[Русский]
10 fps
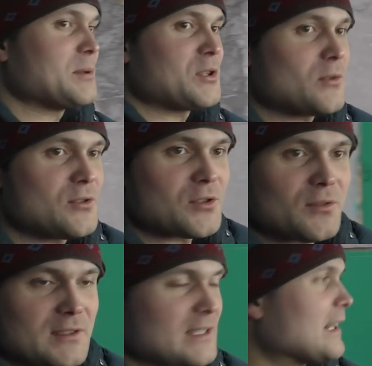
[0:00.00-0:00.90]
потихонечку
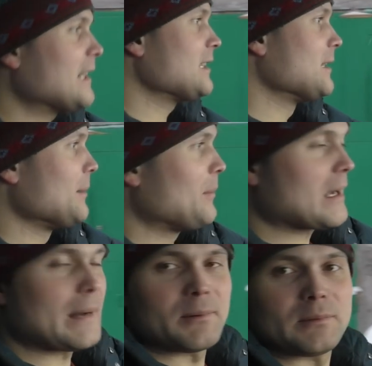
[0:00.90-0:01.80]
высыхать,
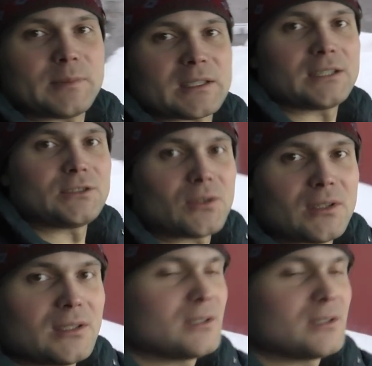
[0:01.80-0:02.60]
пока по потолок.